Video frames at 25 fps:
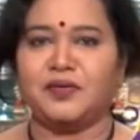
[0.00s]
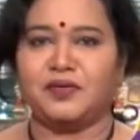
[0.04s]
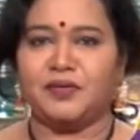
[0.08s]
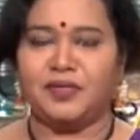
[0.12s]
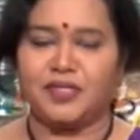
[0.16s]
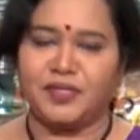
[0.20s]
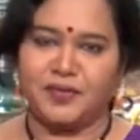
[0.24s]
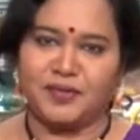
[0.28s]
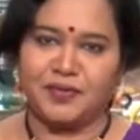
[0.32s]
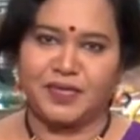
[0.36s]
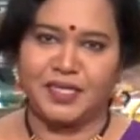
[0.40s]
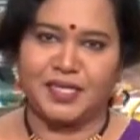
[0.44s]

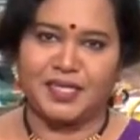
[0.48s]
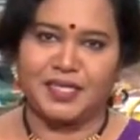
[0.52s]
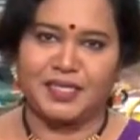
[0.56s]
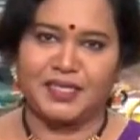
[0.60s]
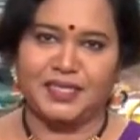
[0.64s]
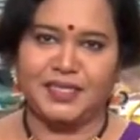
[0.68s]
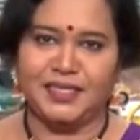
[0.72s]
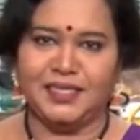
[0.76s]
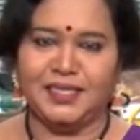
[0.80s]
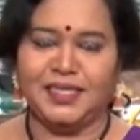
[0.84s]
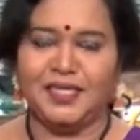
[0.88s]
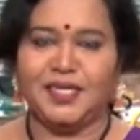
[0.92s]
ఉండేవటానికి
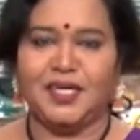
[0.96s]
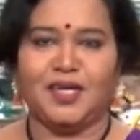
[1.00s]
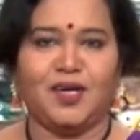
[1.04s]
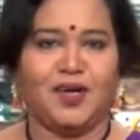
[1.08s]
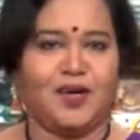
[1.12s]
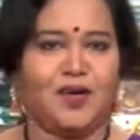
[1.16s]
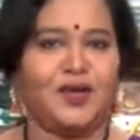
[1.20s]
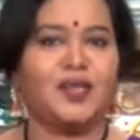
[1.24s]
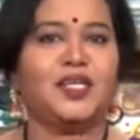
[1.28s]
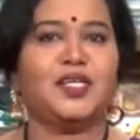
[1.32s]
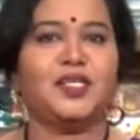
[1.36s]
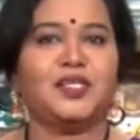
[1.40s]

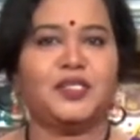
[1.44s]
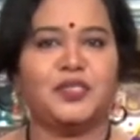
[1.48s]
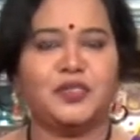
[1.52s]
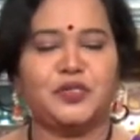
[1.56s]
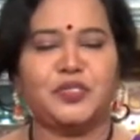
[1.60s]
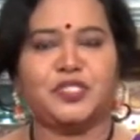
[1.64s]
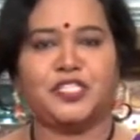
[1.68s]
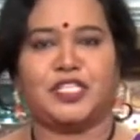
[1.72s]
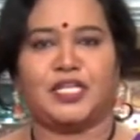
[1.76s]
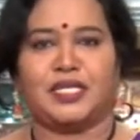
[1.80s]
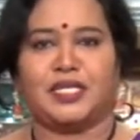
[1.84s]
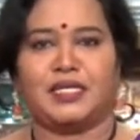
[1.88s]
ఆయిల్ యూజ్
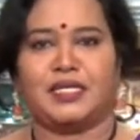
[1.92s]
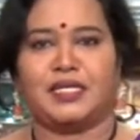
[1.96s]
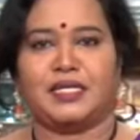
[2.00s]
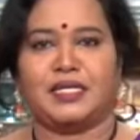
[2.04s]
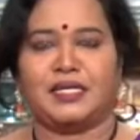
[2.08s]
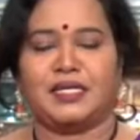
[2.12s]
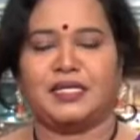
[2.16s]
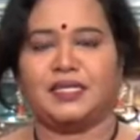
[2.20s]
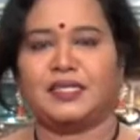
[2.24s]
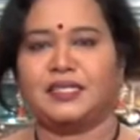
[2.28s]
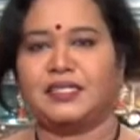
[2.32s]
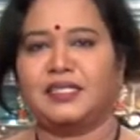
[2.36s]
చేయలేదు ఇక్కడ
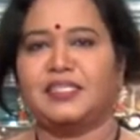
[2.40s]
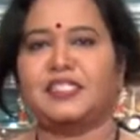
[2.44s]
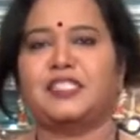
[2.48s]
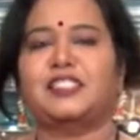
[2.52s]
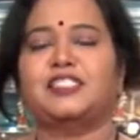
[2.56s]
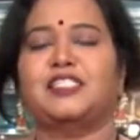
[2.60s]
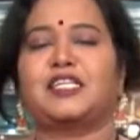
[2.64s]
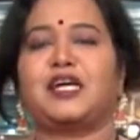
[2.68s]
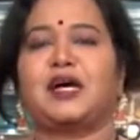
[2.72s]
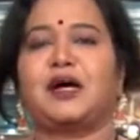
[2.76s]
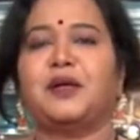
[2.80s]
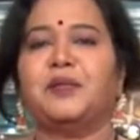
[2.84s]
ఎందుకంటే
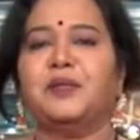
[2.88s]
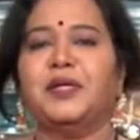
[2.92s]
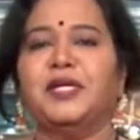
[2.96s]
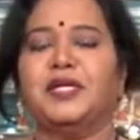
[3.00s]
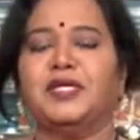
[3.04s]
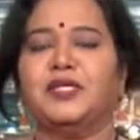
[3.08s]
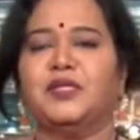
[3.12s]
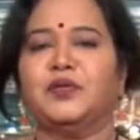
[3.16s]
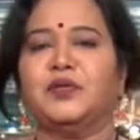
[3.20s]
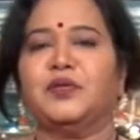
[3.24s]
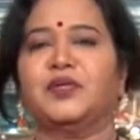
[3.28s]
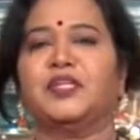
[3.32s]
జామ్
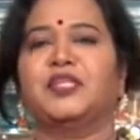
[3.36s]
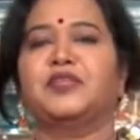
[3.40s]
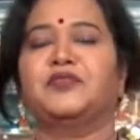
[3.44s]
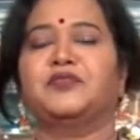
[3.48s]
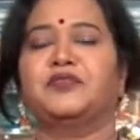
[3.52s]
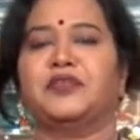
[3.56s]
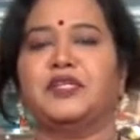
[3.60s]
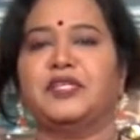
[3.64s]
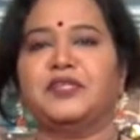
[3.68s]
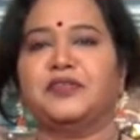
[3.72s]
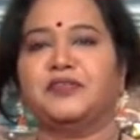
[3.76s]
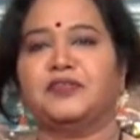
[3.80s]
అనేది ఒక
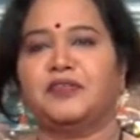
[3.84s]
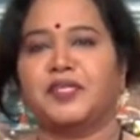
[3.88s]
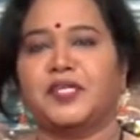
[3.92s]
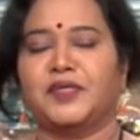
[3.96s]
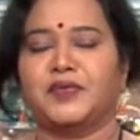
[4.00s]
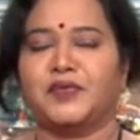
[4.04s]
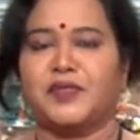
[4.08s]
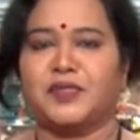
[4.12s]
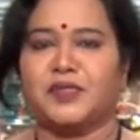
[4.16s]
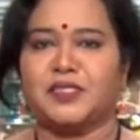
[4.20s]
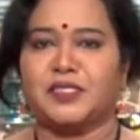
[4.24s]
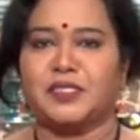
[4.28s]
డిఫరెంట్
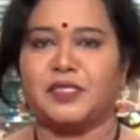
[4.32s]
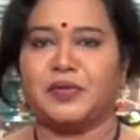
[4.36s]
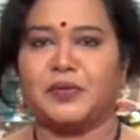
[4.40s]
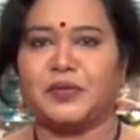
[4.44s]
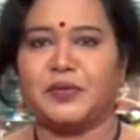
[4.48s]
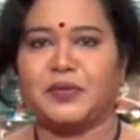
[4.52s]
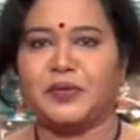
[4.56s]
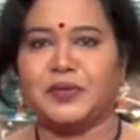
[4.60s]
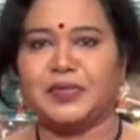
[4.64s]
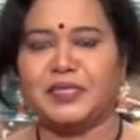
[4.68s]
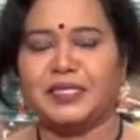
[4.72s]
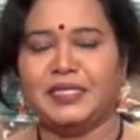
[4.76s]
ఫ్లేవర్ వస్తూ
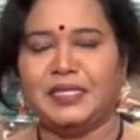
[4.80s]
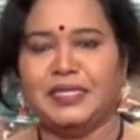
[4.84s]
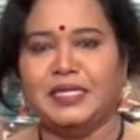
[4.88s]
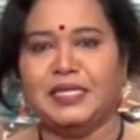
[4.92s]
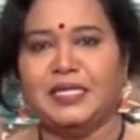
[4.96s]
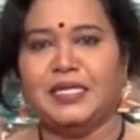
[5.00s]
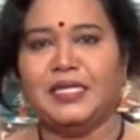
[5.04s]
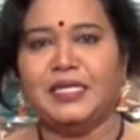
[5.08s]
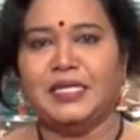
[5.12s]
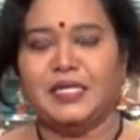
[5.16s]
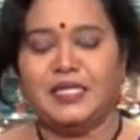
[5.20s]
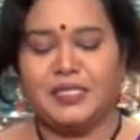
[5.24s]
ఉంటుంది
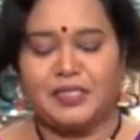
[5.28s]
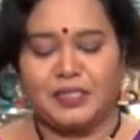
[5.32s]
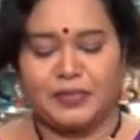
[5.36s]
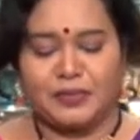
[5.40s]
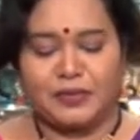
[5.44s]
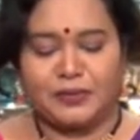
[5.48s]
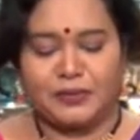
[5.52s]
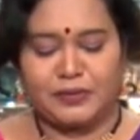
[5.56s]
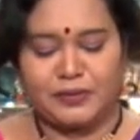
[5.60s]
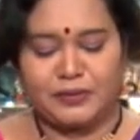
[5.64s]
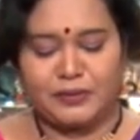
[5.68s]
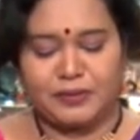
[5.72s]
సో
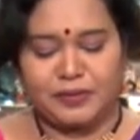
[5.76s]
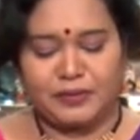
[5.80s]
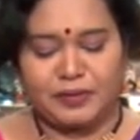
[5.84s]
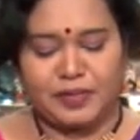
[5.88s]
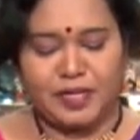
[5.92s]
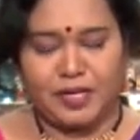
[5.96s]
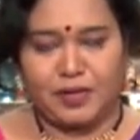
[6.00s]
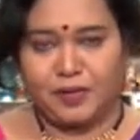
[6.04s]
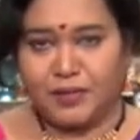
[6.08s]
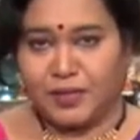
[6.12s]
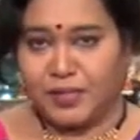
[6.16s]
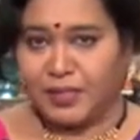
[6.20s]

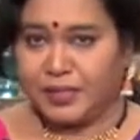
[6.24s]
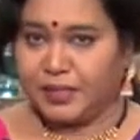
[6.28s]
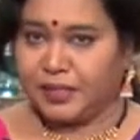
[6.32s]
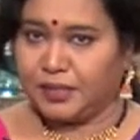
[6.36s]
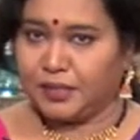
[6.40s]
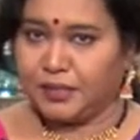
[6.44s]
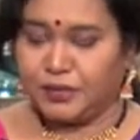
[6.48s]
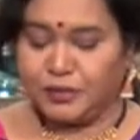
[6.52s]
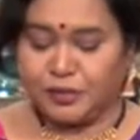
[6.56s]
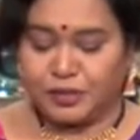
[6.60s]
కావాలంటే యూజ్